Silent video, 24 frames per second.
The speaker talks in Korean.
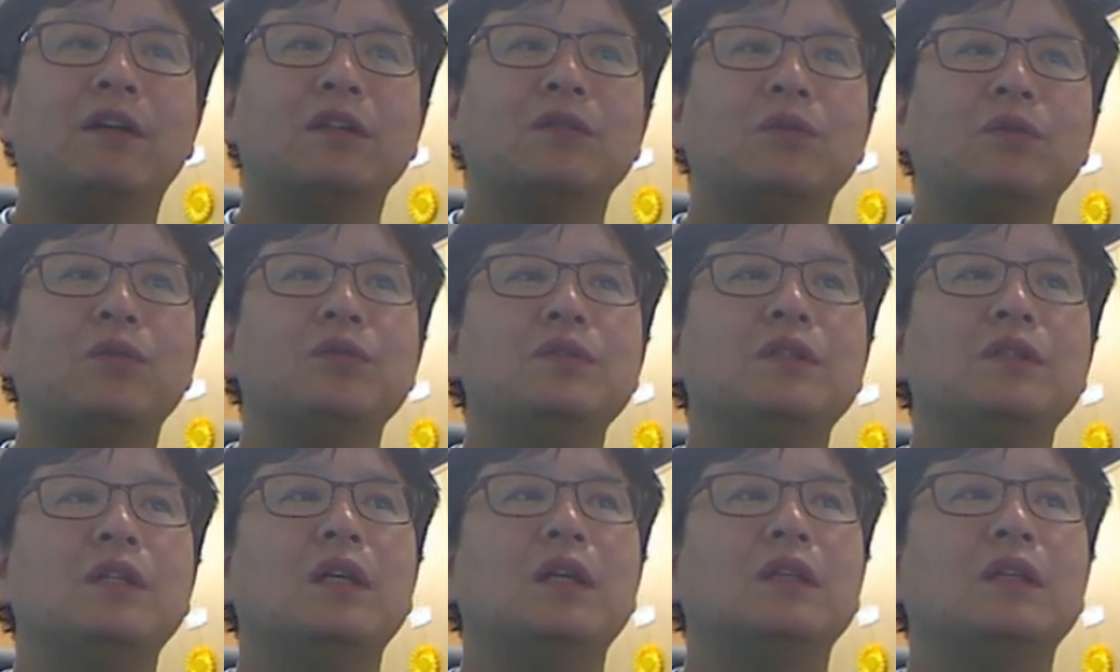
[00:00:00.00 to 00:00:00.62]
그래서
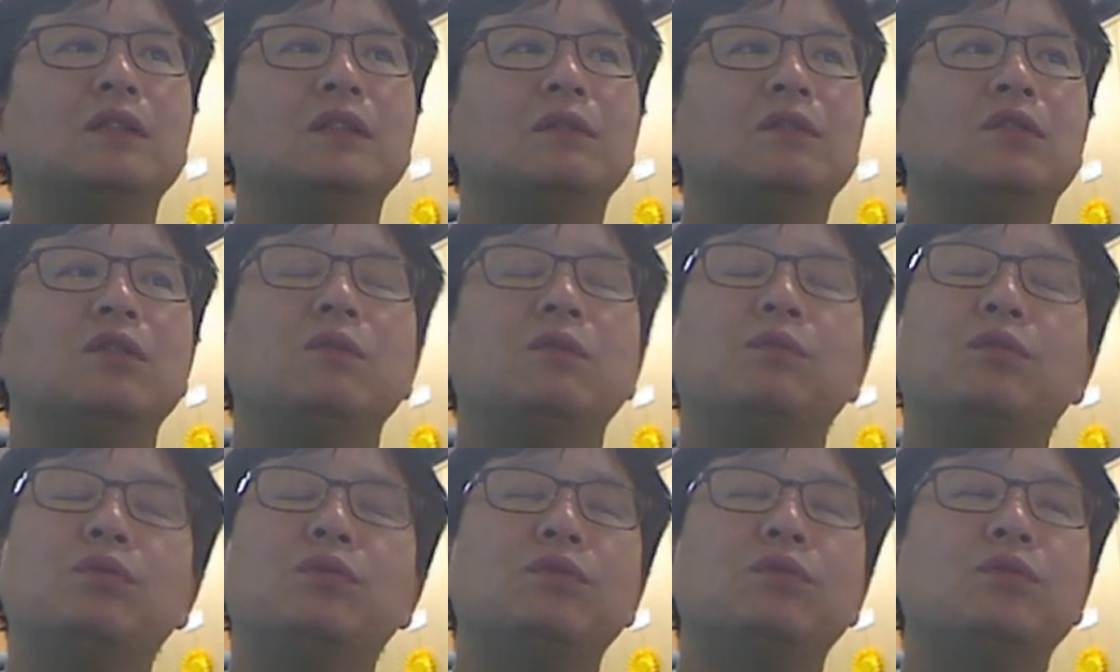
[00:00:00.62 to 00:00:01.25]
혼자
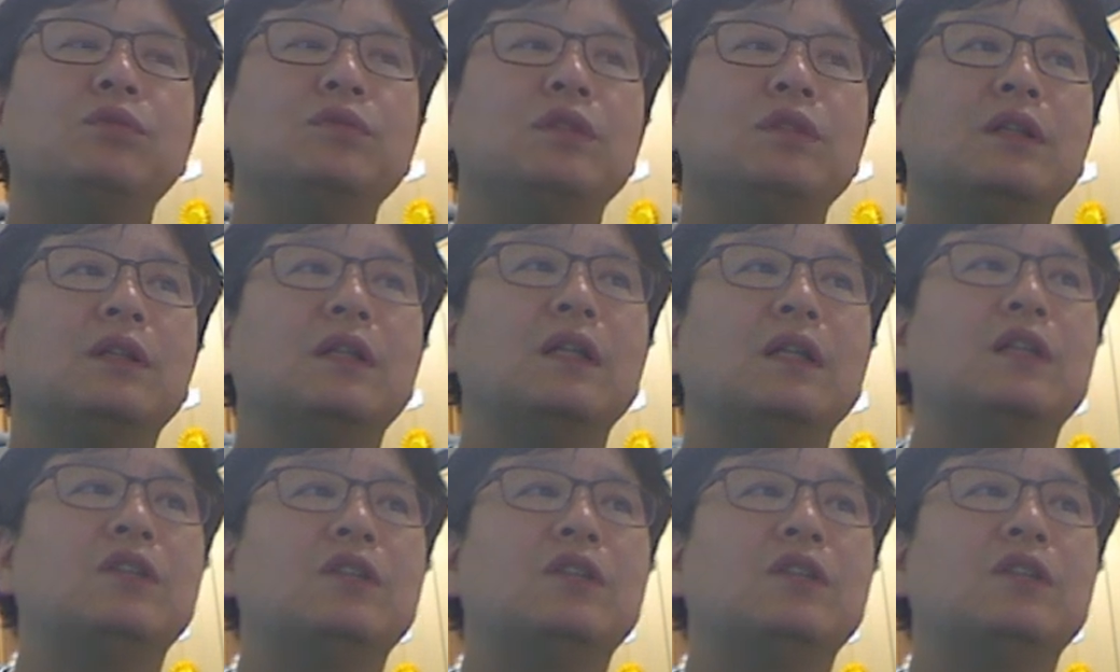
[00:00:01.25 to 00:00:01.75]
그거 모르고 혼자 딱